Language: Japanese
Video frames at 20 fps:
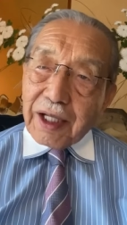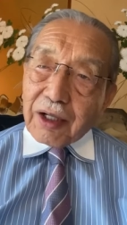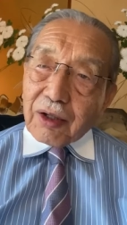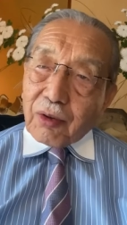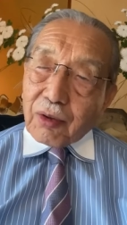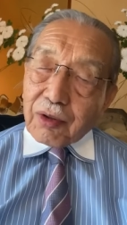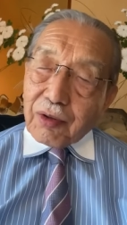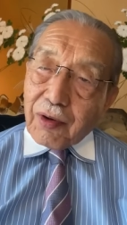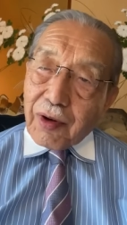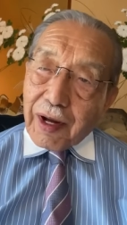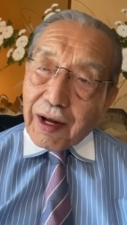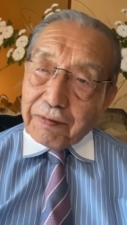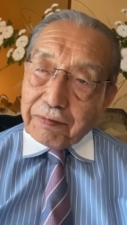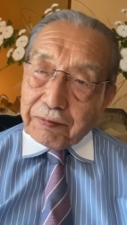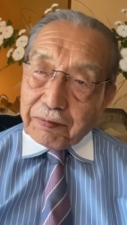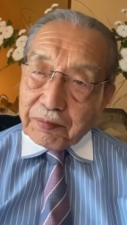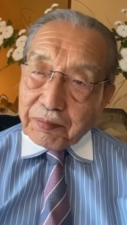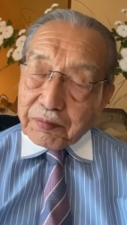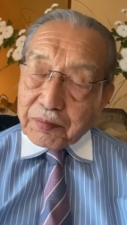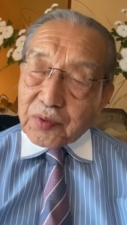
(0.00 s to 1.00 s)
これは
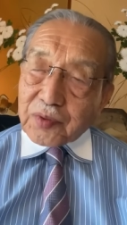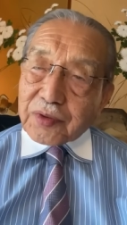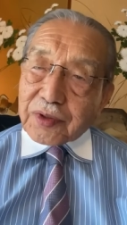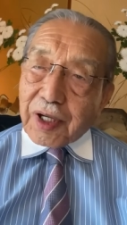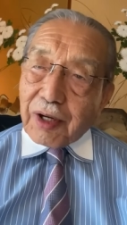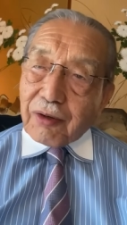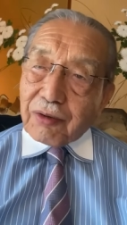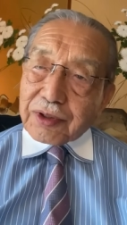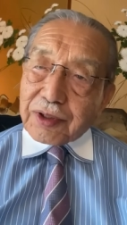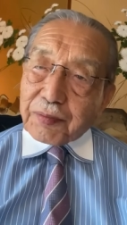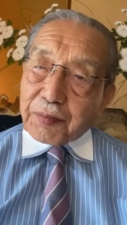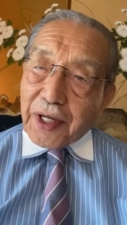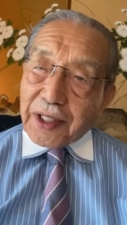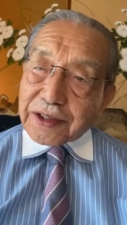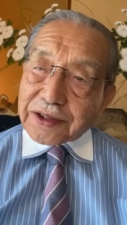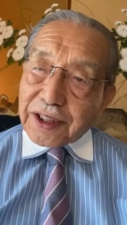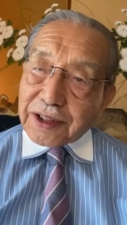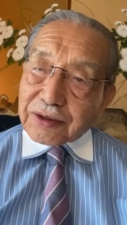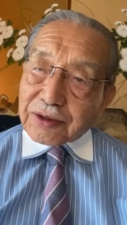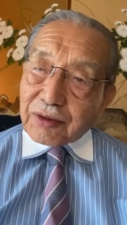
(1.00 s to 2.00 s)
物価を
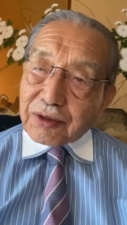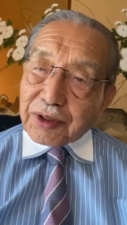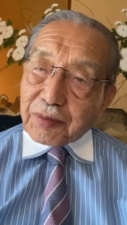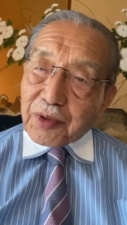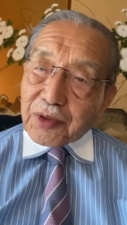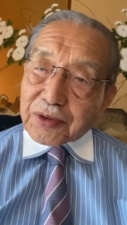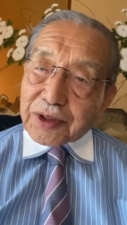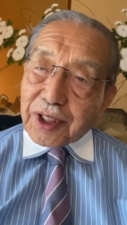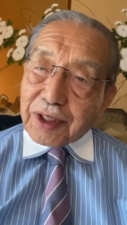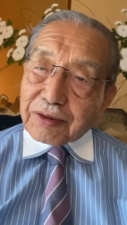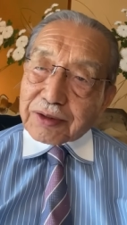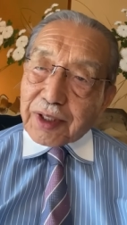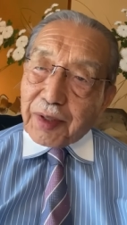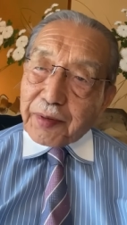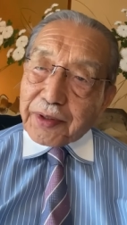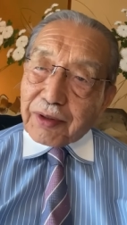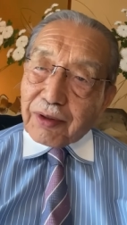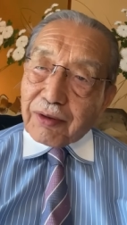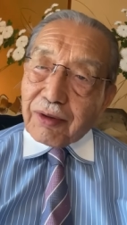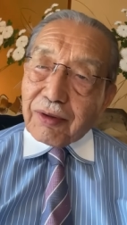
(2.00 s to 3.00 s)
2% に持っていくた
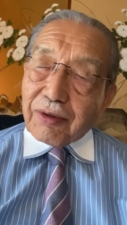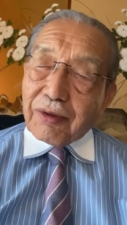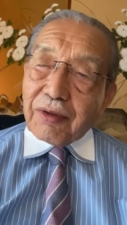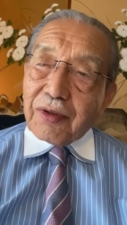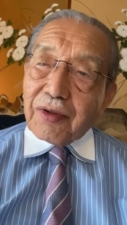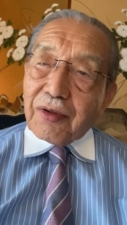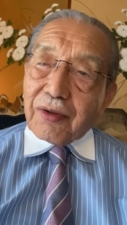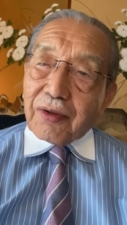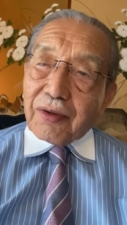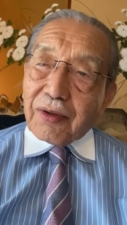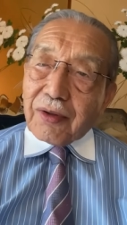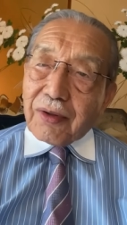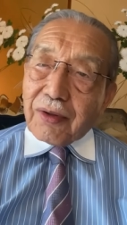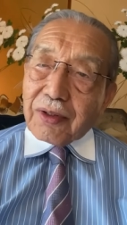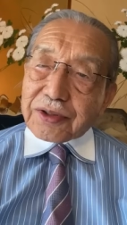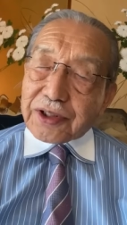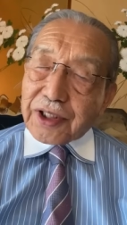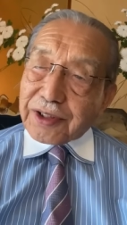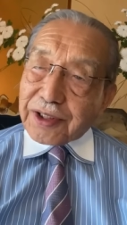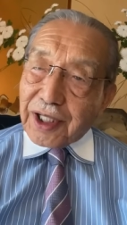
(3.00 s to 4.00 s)
めの
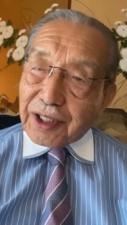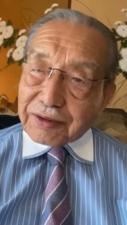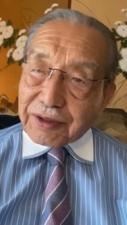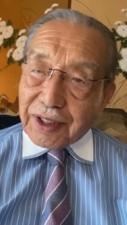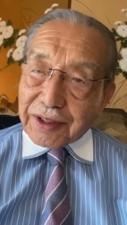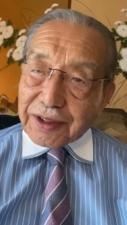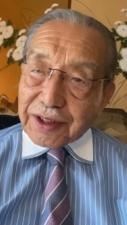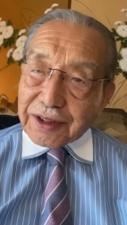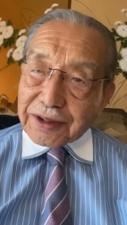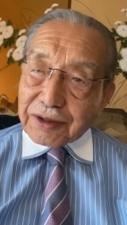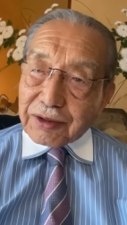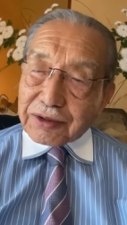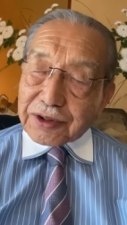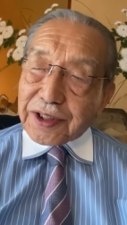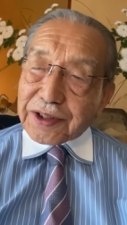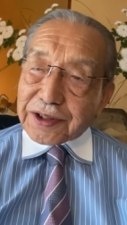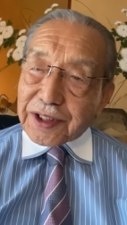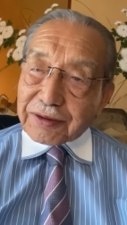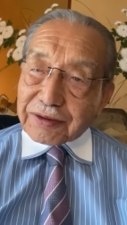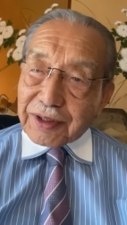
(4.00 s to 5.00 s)
戦略なんですよ、
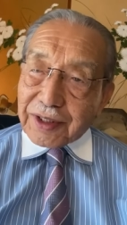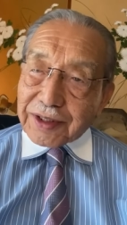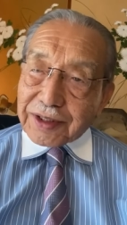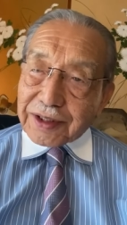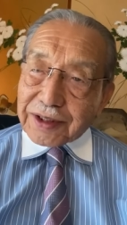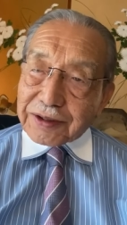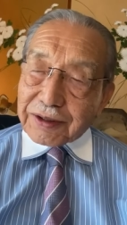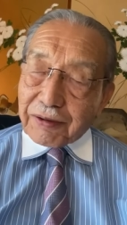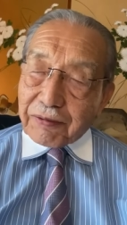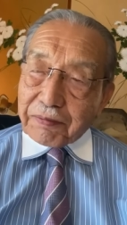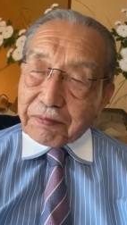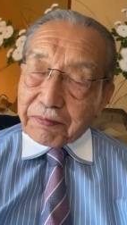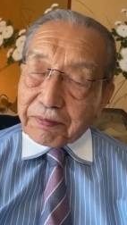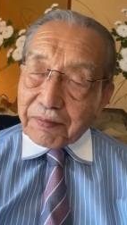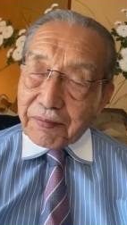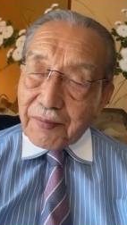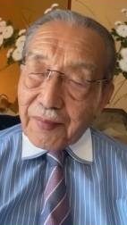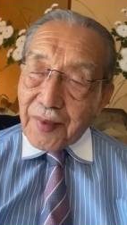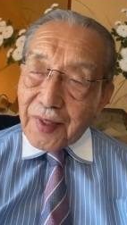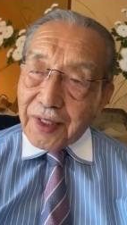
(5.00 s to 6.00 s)
政策なんですよ。
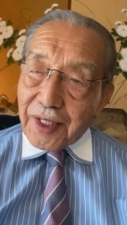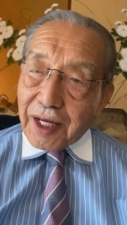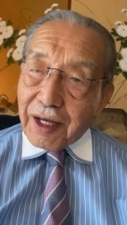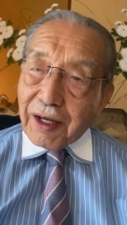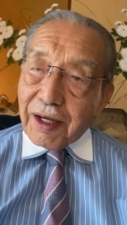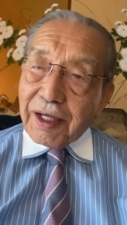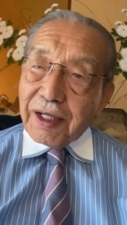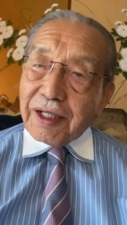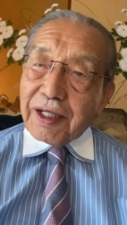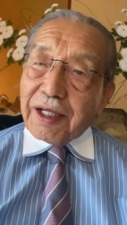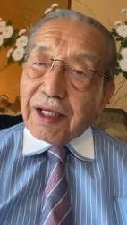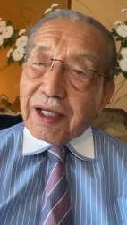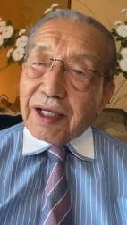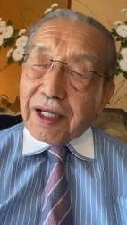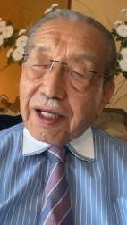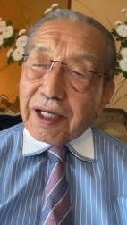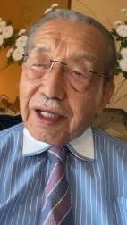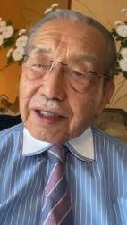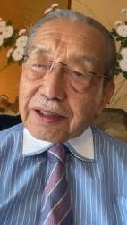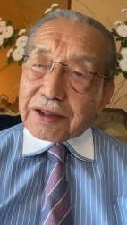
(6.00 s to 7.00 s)
ね。
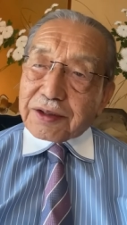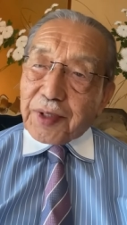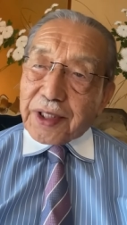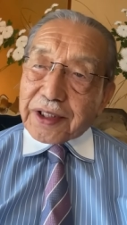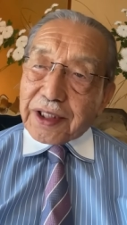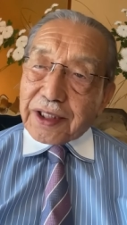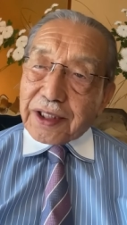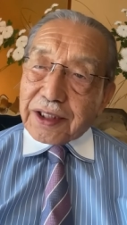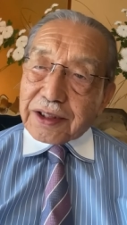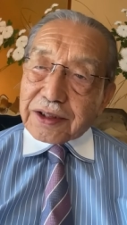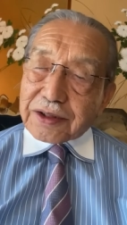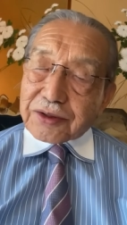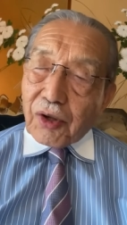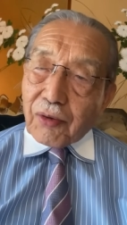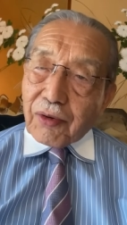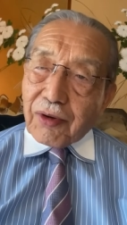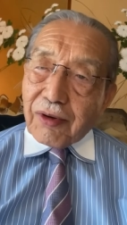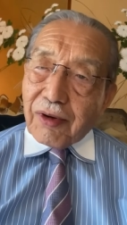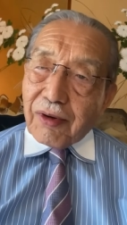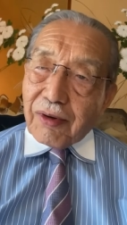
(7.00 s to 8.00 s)
つまり、
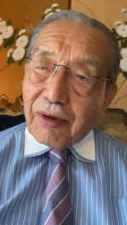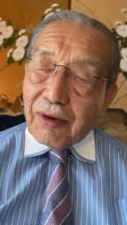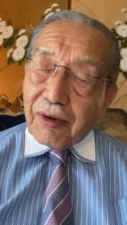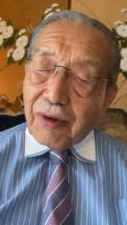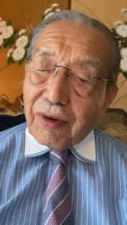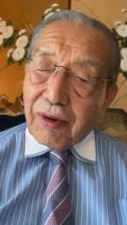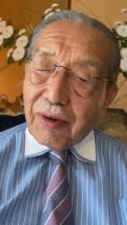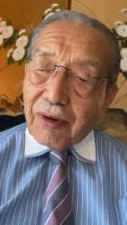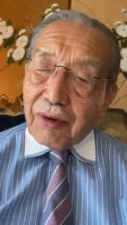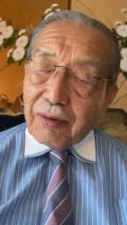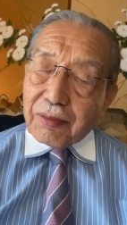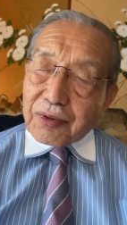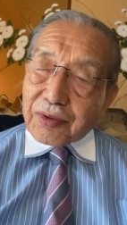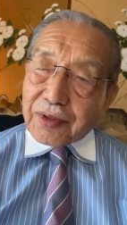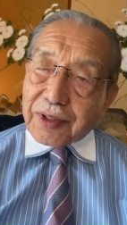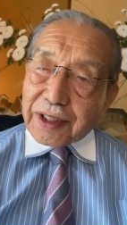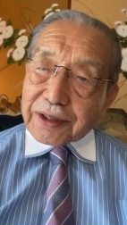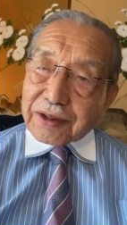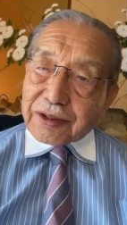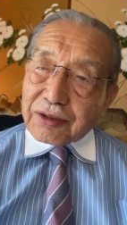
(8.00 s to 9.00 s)
物
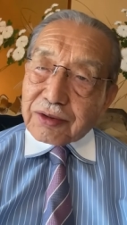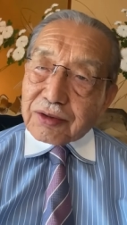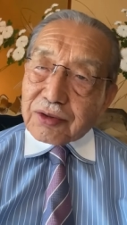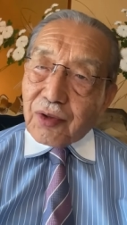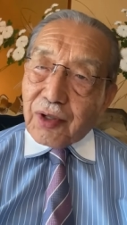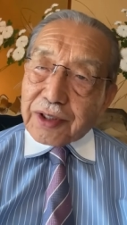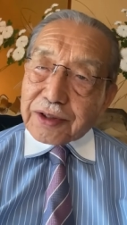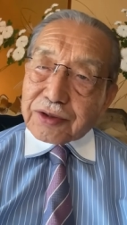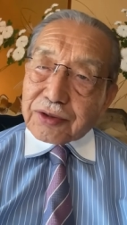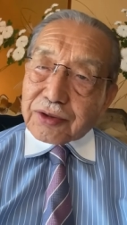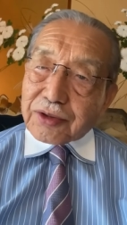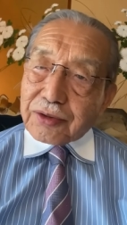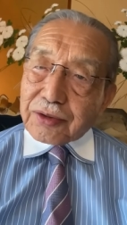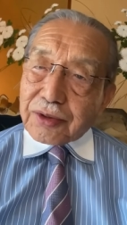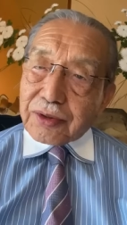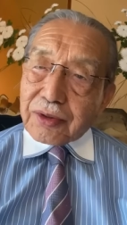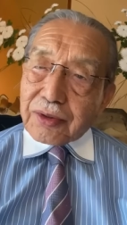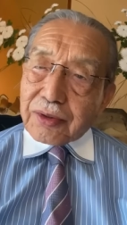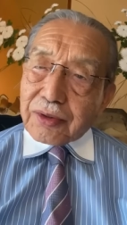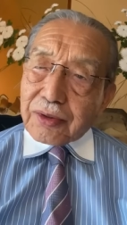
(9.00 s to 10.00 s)
価っていうのは需給
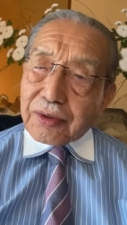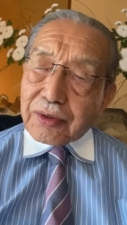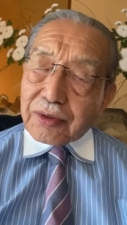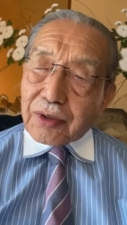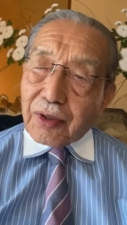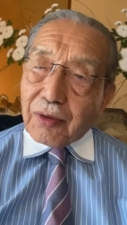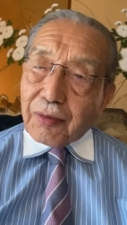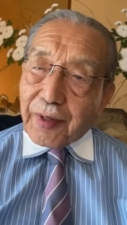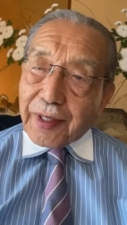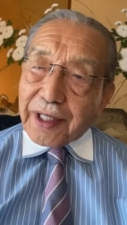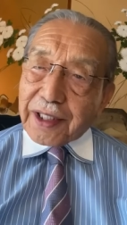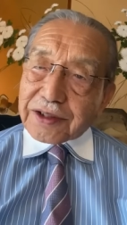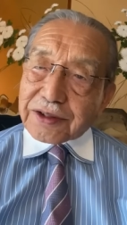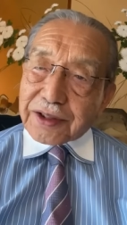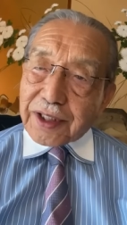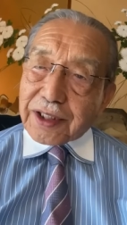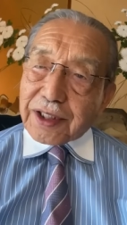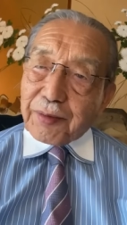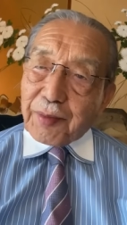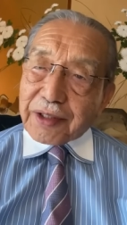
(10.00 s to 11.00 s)
の
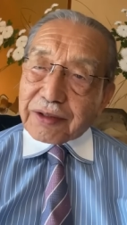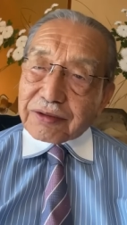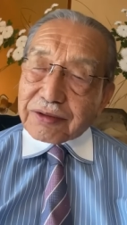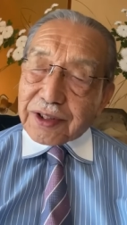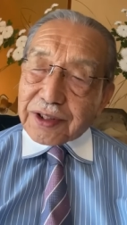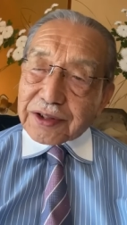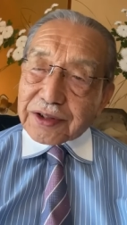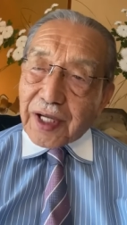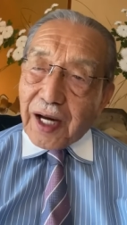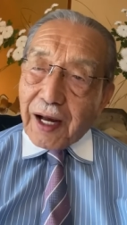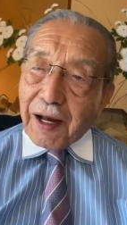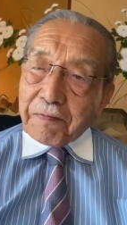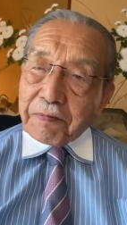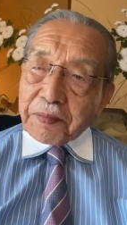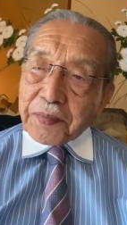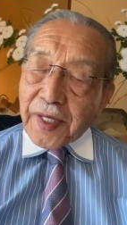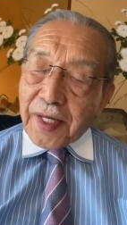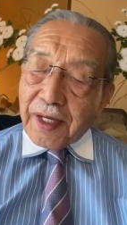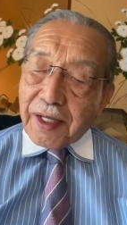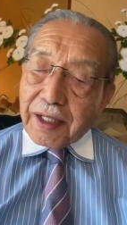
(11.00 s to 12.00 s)
バランスで決まるんですが、
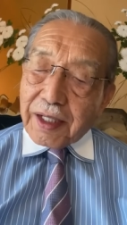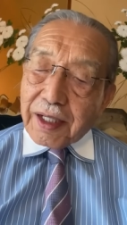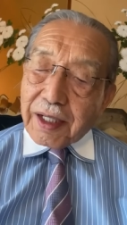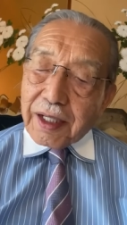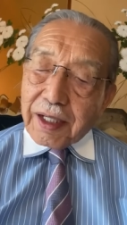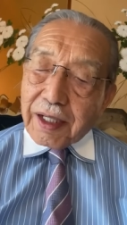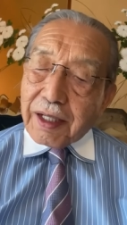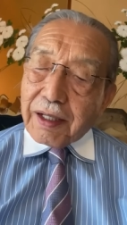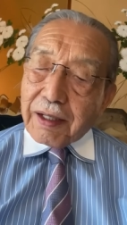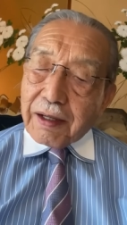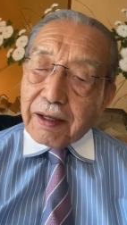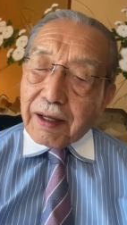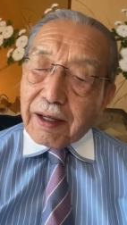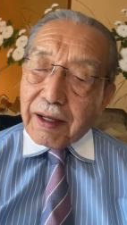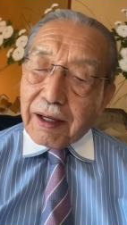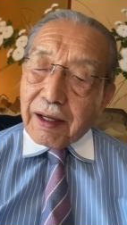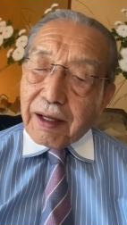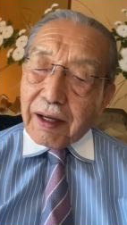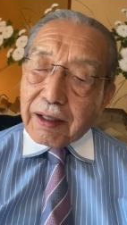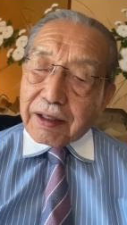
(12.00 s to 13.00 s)

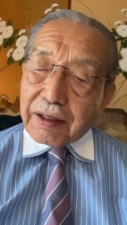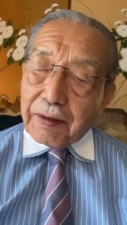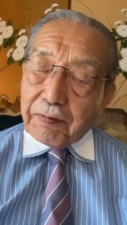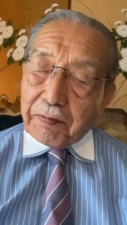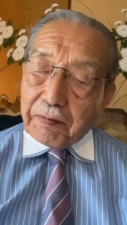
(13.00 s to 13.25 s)
日